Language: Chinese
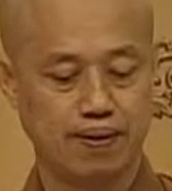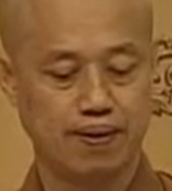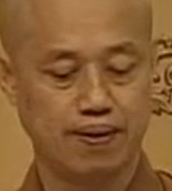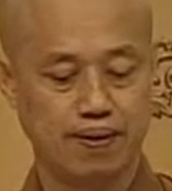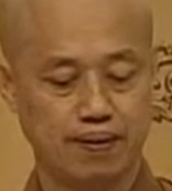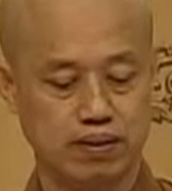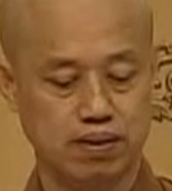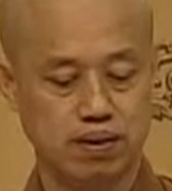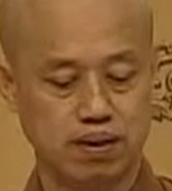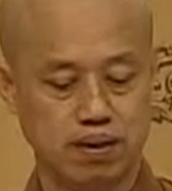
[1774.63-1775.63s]
啊，
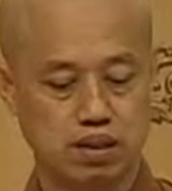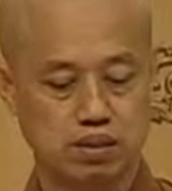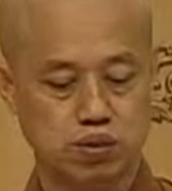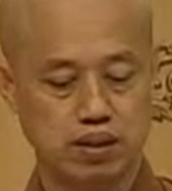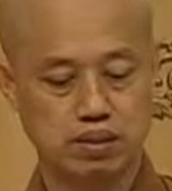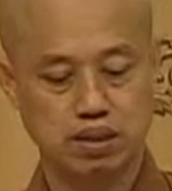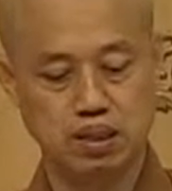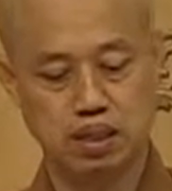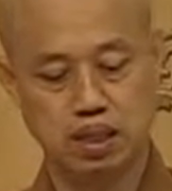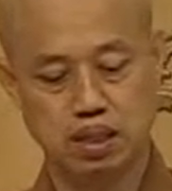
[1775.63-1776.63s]
那所以这
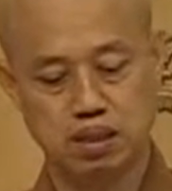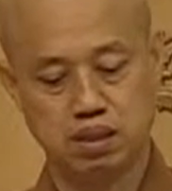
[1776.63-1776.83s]
里呢，